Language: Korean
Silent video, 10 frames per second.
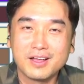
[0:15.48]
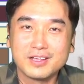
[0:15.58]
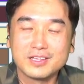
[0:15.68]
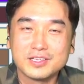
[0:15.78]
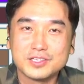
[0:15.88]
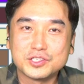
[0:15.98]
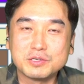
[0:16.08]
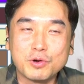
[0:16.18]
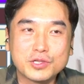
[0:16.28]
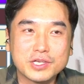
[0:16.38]
안녕하세요.
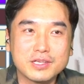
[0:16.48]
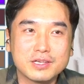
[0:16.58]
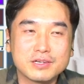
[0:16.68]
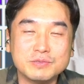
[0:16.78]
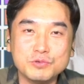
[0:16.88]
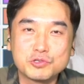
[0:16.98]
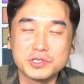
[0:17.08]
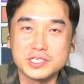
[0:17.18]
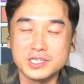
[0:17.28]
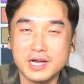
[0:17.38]
지금 어디 근무
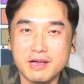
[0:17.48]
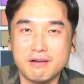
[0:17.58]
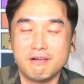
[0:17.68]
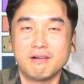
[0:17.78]
중이신가요?